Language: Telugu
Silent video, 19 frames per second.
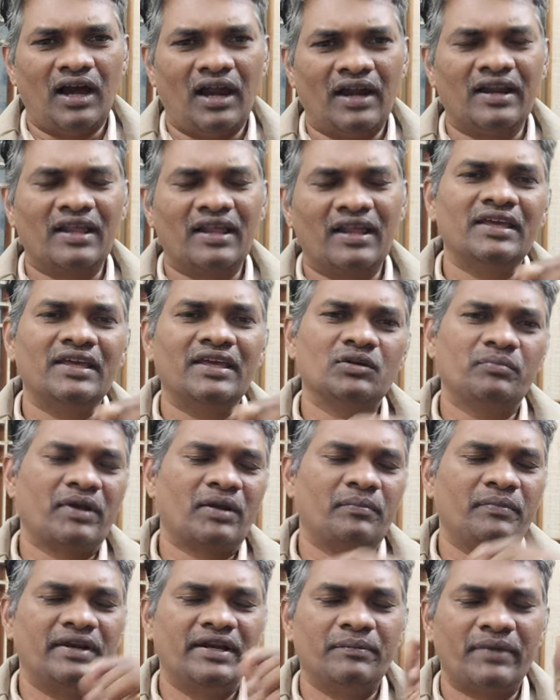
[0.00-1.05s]
అండర్లయింగ్
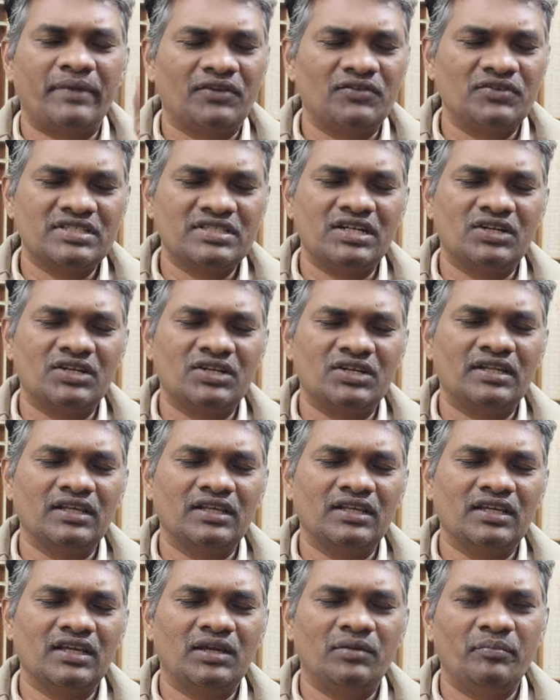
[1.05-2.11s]
మనం మనం ఇచ్చినటువంటి
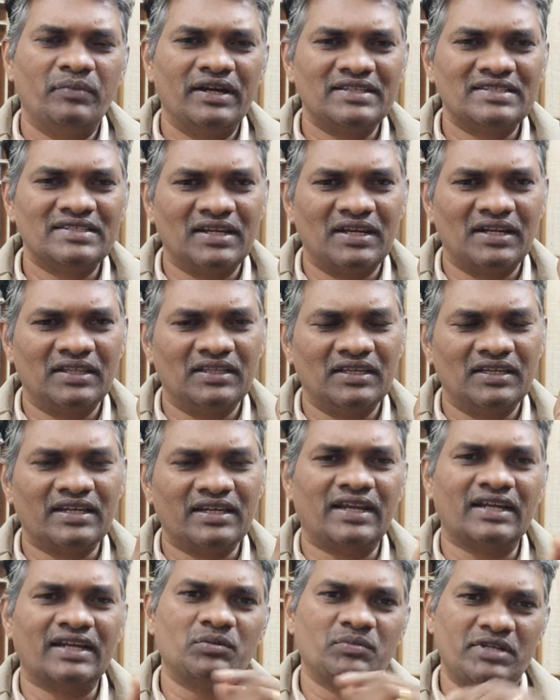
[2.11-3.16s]
మెడిసిన్ అనేది
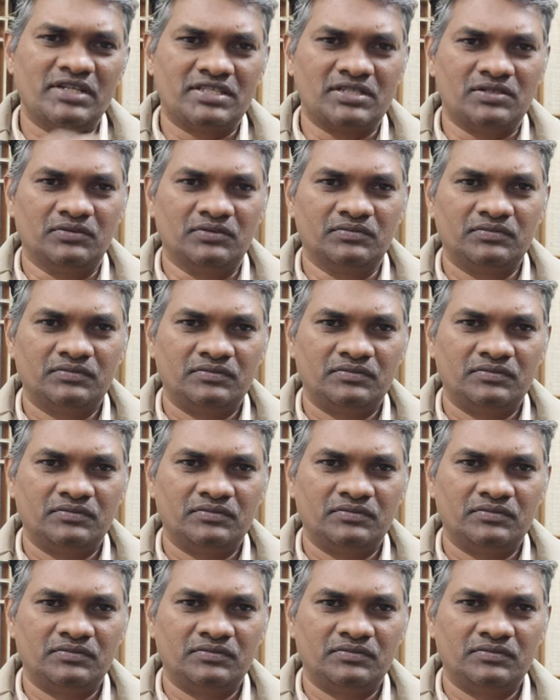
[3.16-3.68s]
కరెక్ట్ మెడిసిన్